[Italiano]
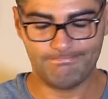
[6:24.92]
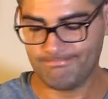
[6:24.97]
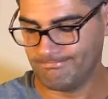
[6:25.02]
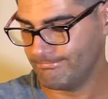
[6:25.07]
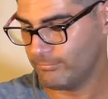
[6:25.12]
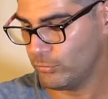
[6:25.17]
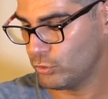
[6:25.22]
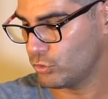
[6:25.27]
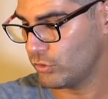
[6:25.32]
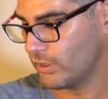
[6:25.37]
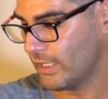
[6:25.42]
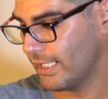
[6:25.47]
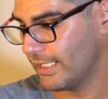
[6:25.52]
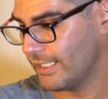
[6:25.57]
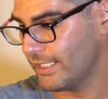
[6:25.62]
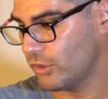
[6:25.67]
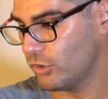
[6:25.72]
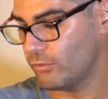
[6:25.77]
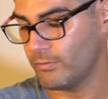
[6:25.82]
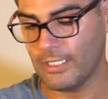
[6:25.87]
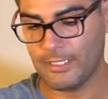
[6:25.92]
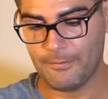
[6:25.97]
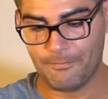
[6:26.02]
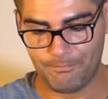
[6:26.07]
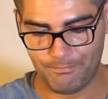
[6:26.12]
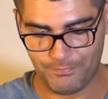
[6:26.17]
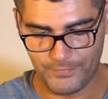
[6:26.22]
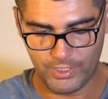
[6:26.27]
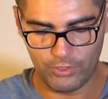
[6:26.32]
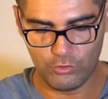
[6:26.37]
Molto carino, ma
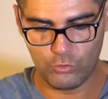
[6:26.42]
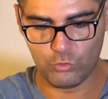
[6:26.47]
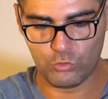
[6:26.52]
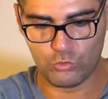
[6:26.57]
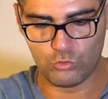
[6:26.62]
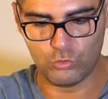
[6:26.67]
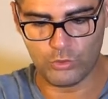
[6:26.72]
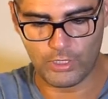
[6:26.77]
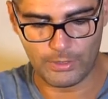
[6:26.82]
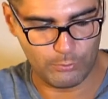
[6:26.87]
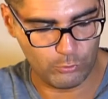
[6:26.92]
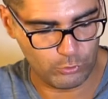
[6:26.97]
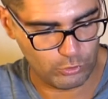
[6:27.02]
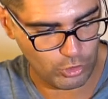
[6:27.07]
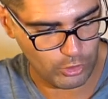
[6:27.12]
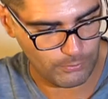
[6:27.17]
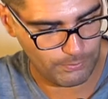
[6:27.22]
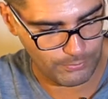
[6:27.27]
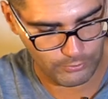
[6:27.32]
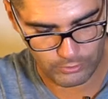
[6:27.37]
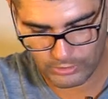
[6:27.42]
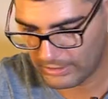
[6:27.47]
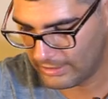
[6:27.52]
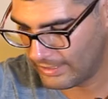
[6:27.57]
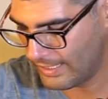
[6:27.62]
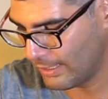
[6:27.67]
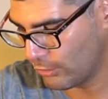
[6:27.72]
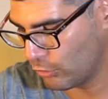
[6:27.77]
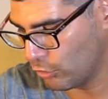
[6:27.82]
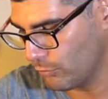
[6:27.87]
l'usura purtroppo
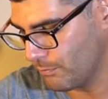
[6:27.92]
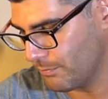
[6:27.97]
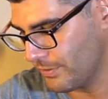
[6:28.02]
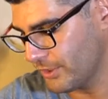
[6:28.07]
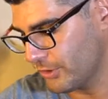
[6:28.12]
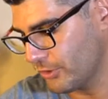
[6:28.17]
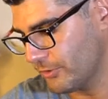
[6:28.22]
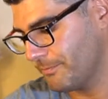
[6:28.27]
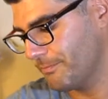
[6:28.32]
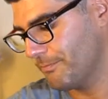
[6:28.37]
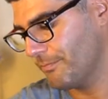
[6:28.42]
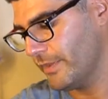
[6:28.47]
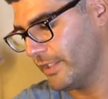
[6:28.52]
l'ha colpito.